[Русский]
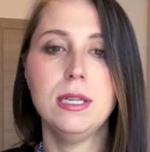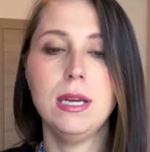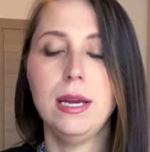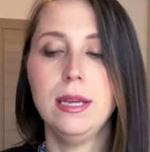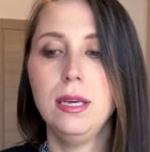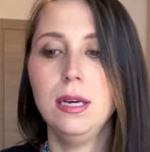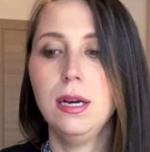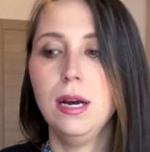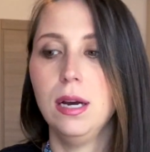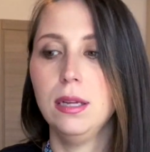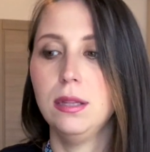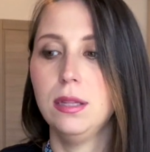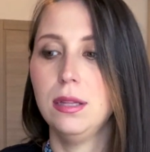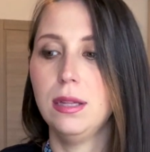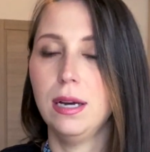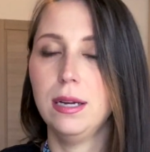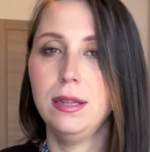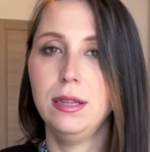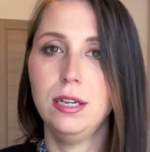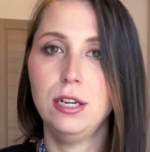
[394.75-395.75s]
они как-то
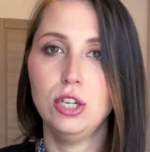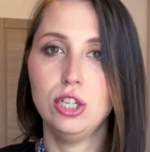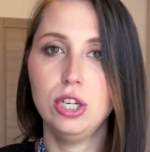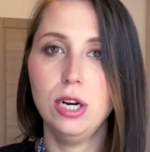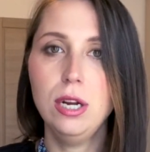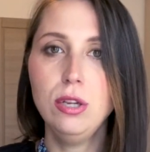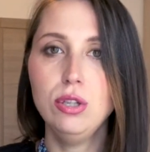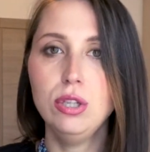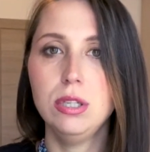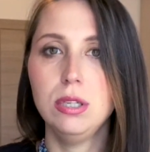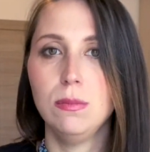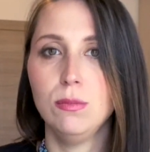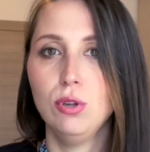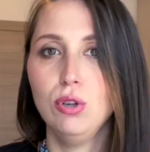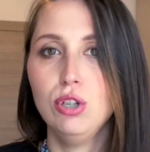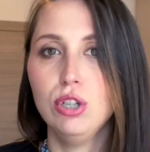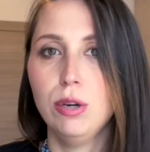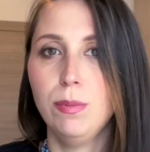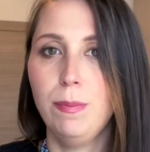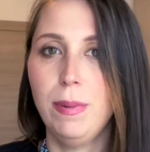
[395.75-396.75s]
так наряжаются
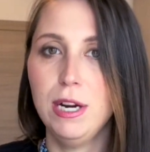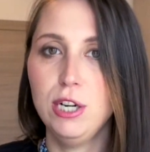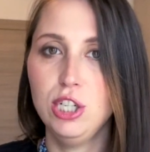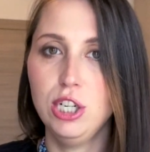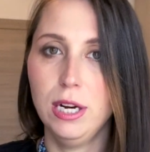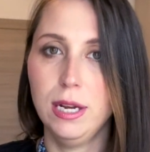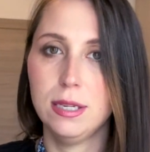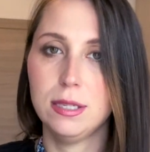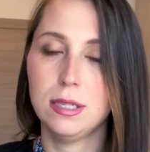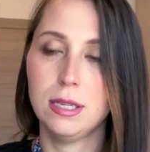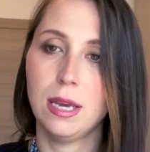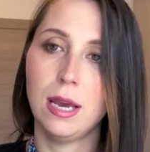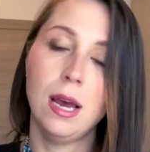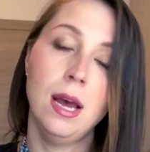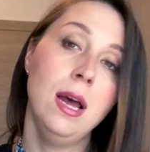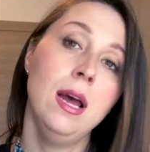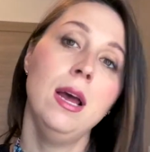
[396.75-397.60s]
немножко по-женски.